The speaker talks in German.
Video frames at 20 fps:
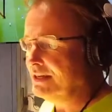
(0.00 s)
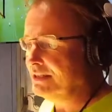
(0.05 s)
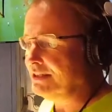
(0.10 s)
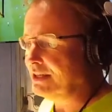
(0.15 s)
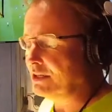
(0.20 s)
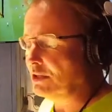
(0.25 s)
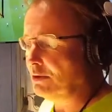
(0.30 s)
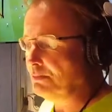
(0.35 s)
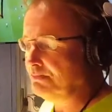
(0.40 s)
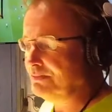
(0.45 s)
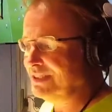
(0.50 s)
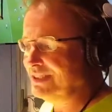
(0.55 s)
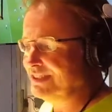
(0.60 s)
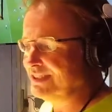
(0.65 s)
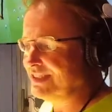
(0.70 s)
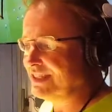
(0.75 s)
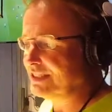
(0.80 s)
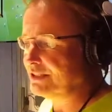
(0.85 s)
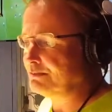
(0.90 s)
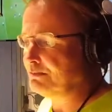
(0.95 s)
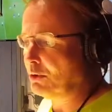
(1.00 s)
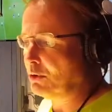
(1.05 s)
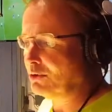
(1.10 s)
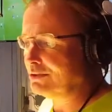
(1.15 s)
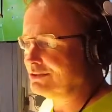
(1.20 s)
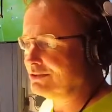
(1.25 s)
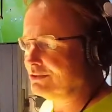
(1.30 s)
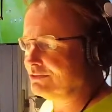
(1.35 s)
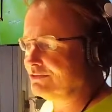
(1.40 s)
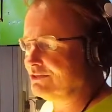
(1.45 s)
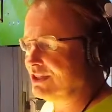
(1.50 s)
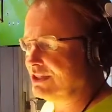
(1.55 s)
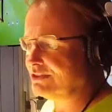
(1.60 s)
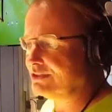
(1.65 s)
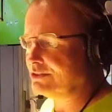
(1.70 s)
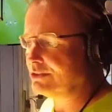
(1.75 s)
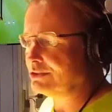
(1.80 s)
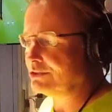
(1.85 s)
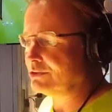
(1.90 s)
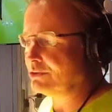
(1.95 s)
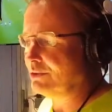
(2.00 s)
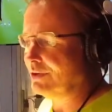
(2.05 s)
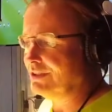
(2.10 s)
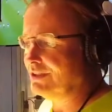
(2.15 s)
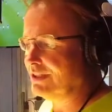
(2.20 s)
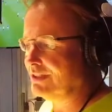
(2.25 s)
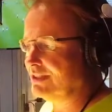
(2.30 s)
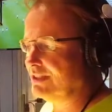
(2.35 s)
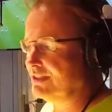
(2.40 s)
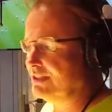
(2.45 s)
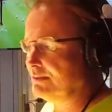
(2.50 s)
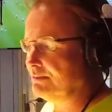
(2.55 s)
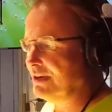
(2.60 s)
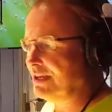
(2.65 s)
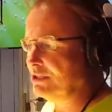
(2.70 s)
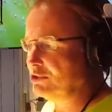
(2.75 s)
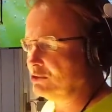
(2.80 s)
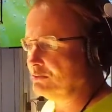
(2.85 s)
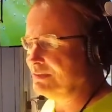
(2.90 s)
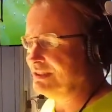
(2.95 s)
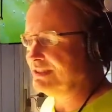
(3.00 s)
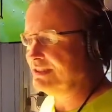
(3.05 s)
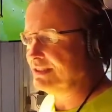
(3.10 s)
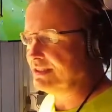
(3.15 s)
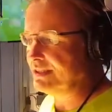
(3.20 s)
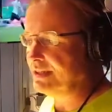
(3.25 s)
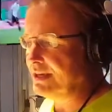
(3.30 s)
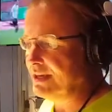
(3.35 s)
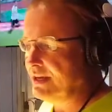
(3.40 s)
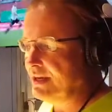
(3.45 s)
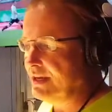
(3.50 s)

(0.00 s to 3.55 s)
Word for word: Der Club mit sechs Punkten und 4 zu 0 Toren an der Tabellenspitze.